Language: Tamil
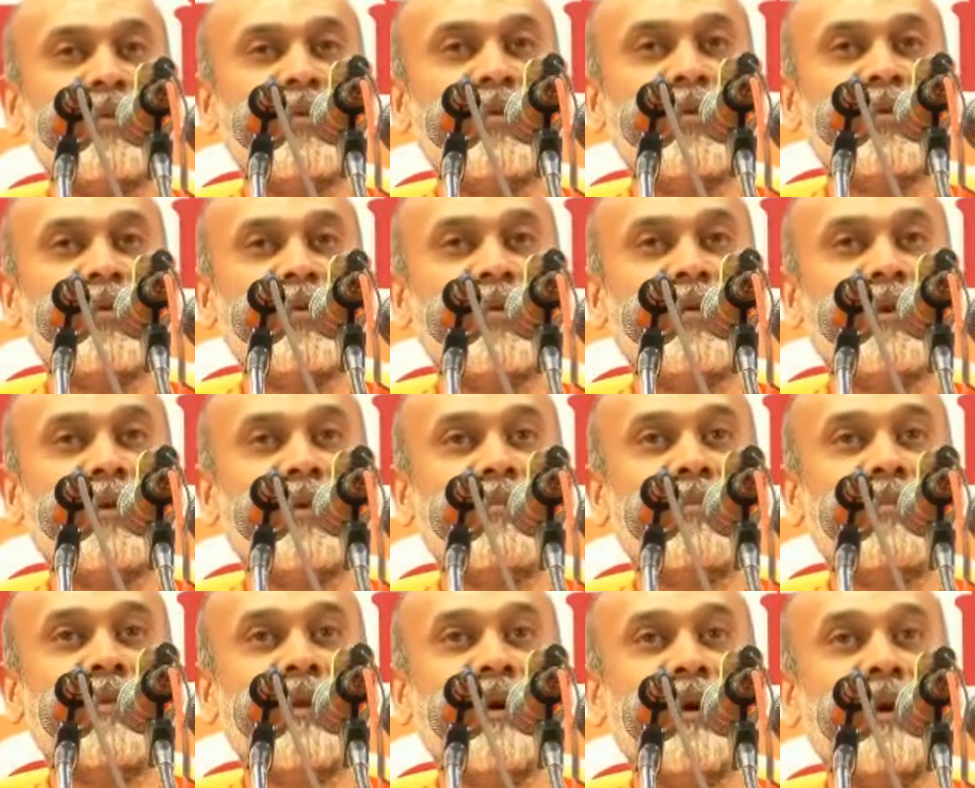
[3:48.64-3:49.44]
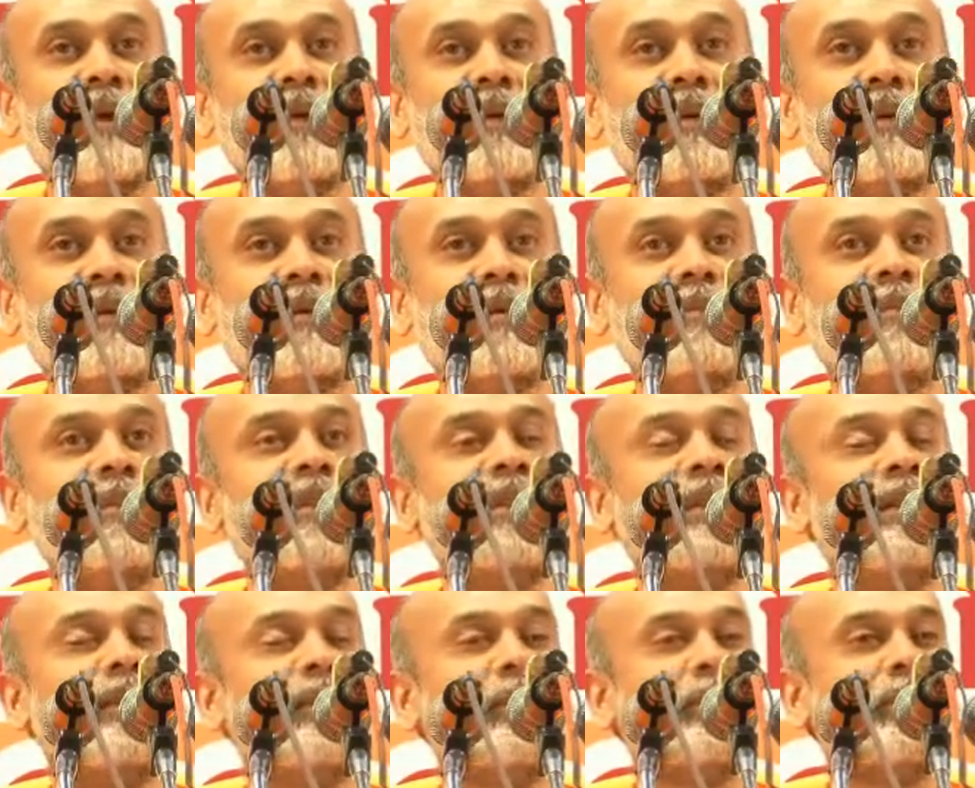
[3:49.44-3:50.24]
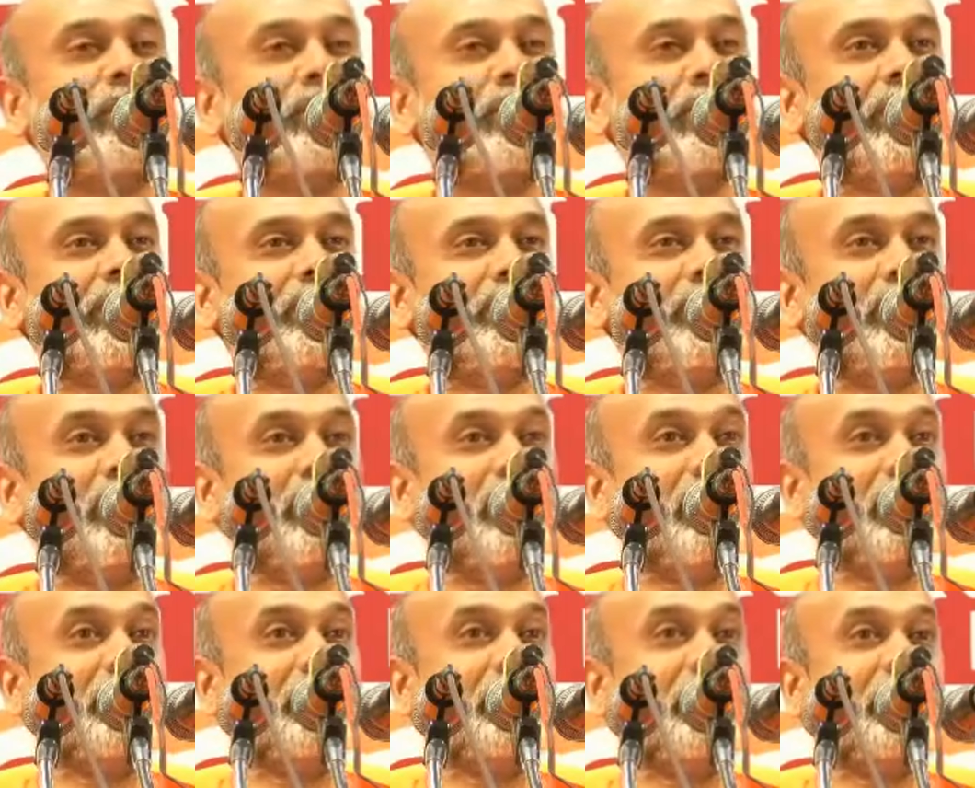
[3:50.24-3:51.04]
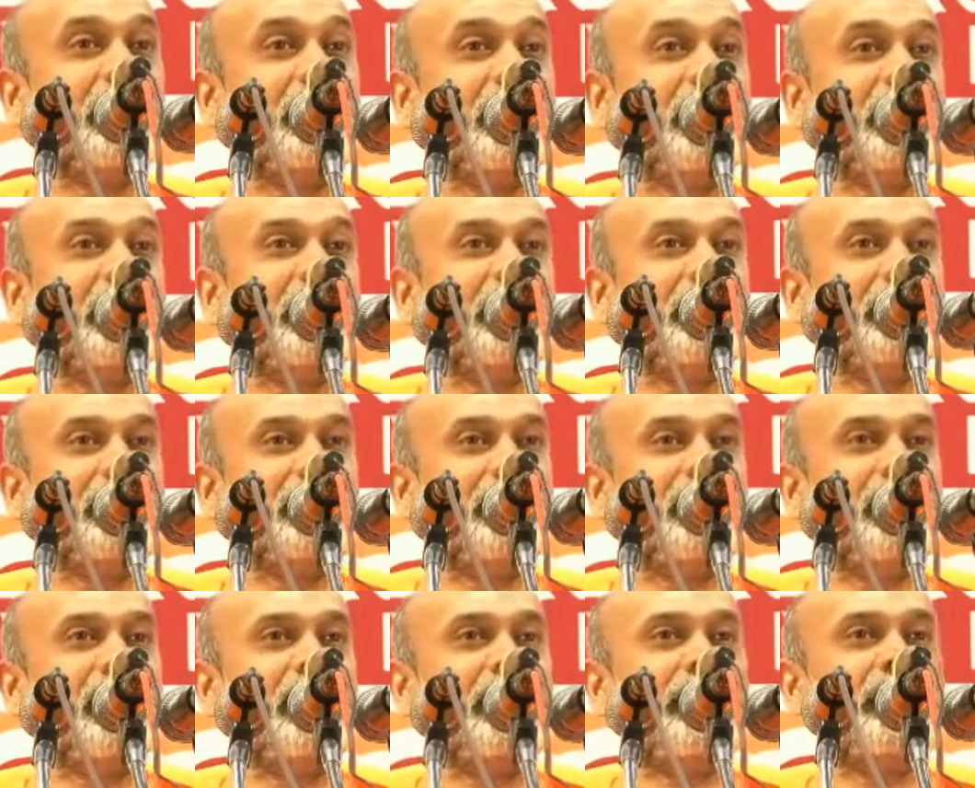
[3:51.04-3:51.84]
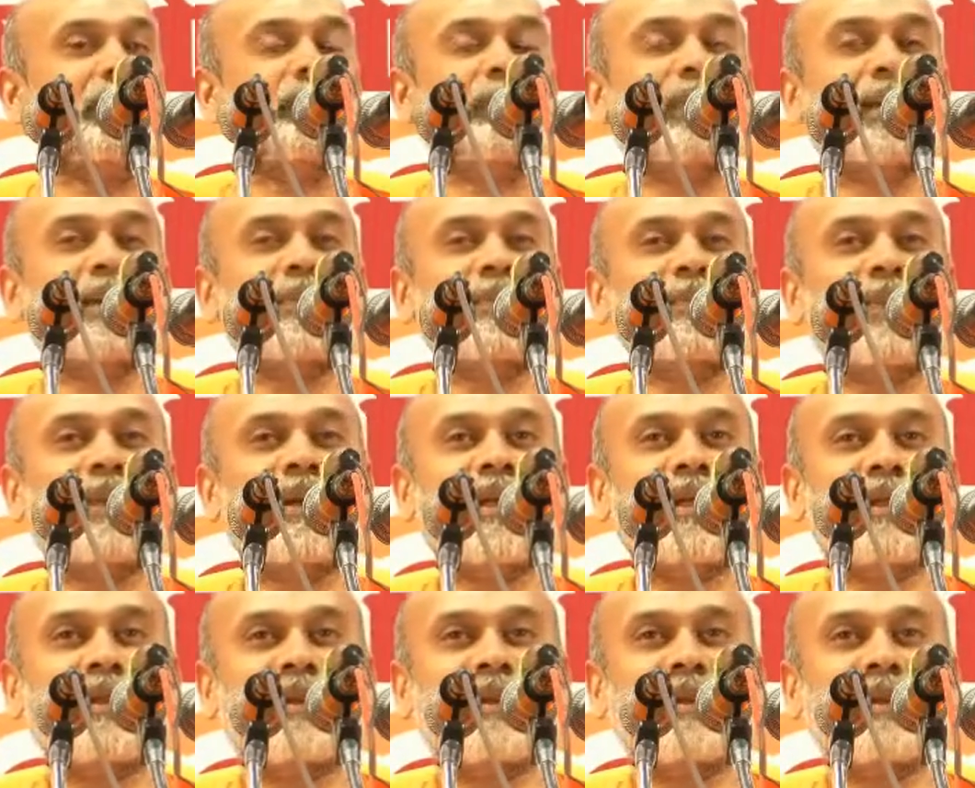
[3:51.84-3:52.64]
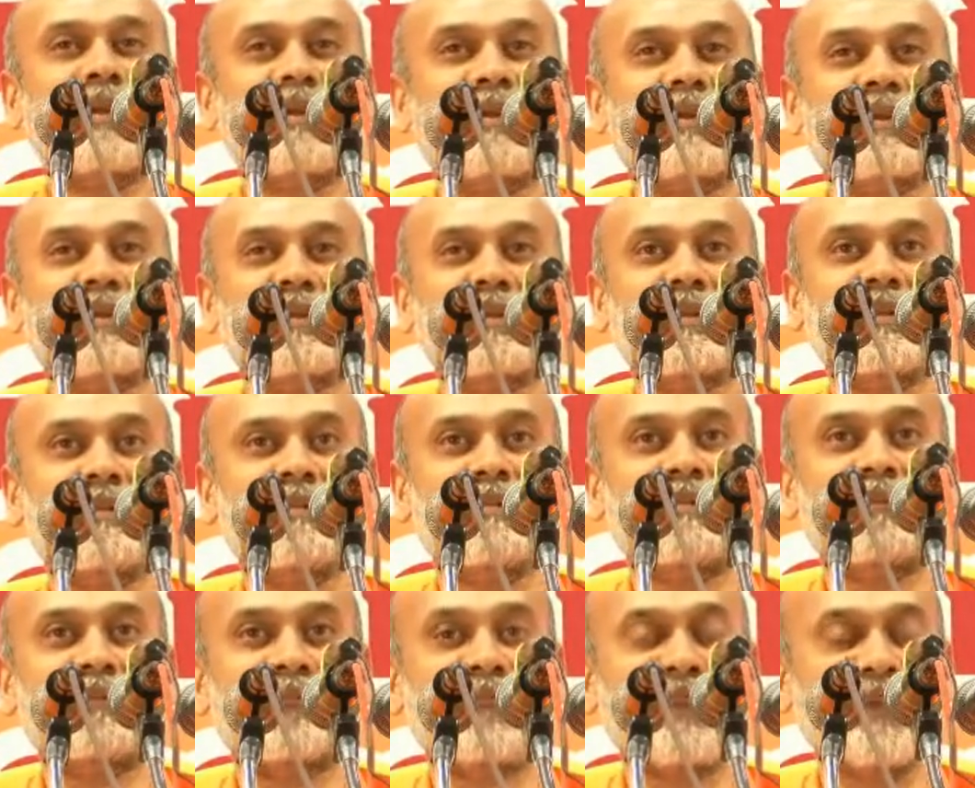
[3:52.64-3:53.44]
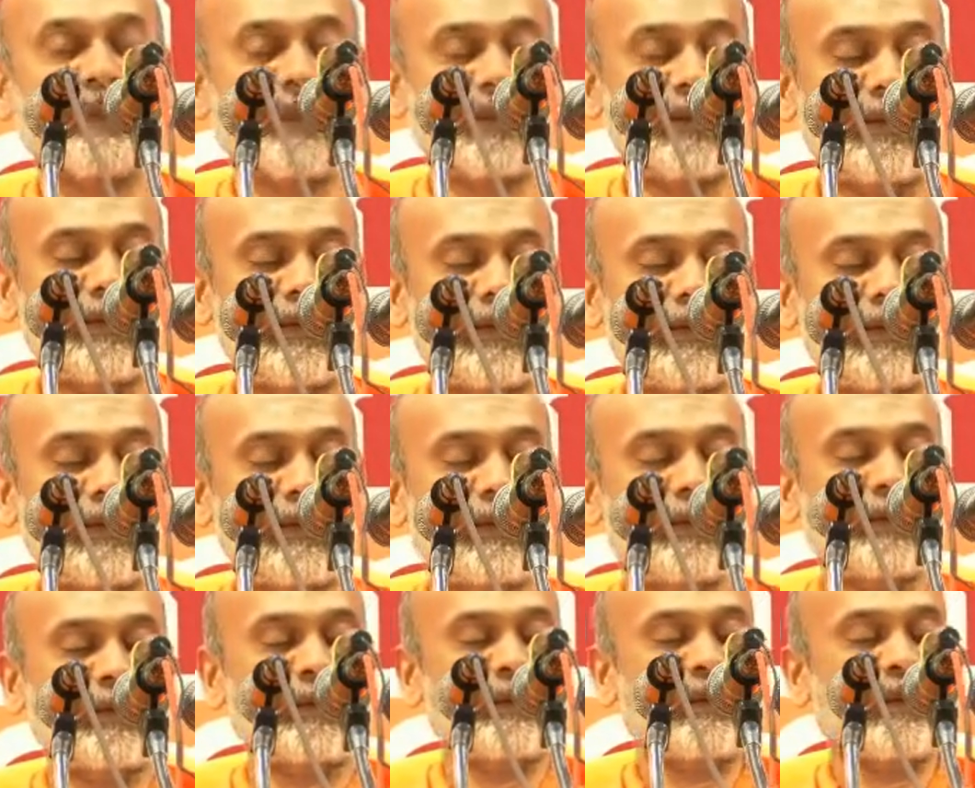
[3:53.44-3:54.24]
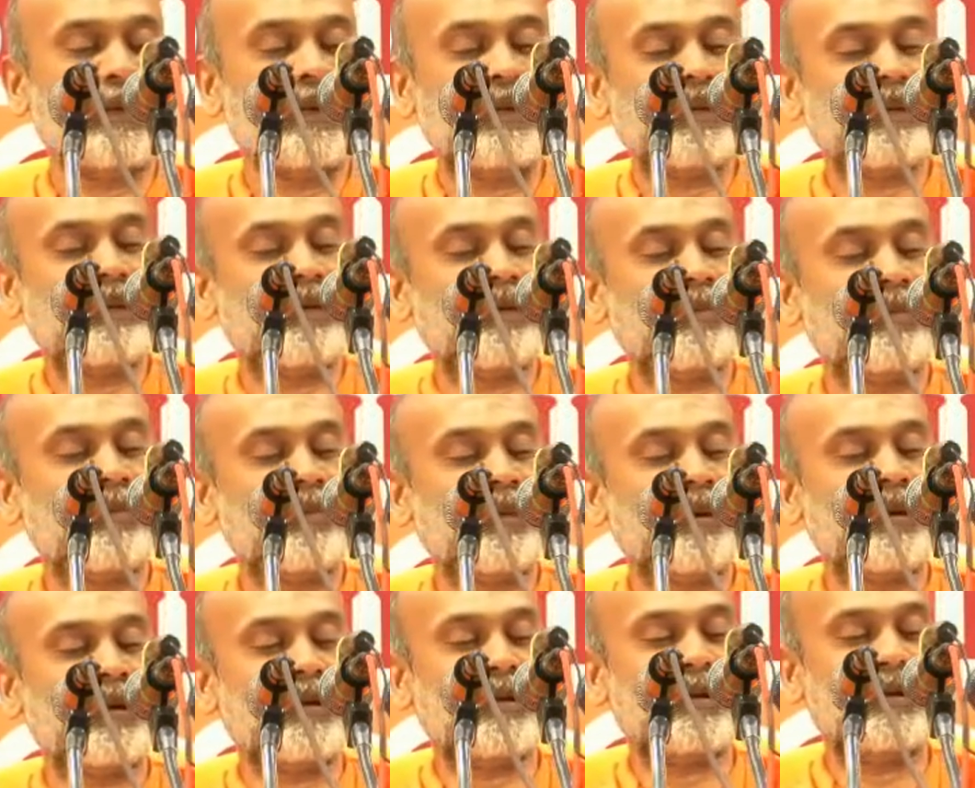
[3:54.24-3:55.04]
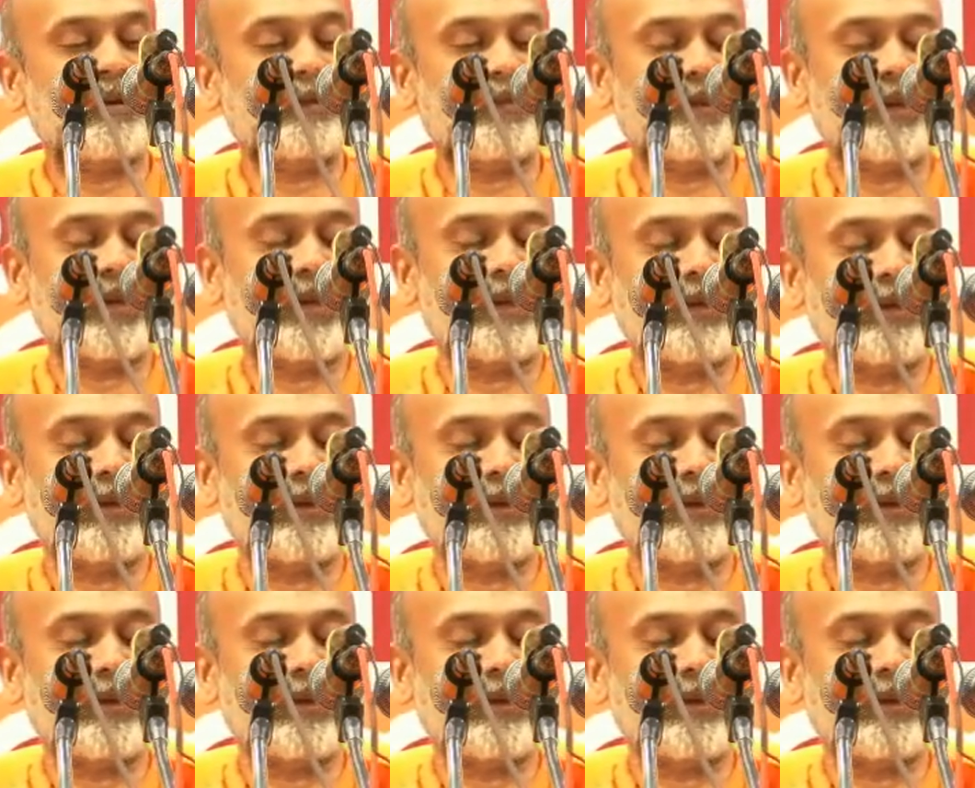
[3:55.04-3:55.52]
தமோகுணம் அன்னமய கோஷமான சரீரத்தில் நம்மை பிணைக்கின்றது இதுவரை நாம் பார்த்து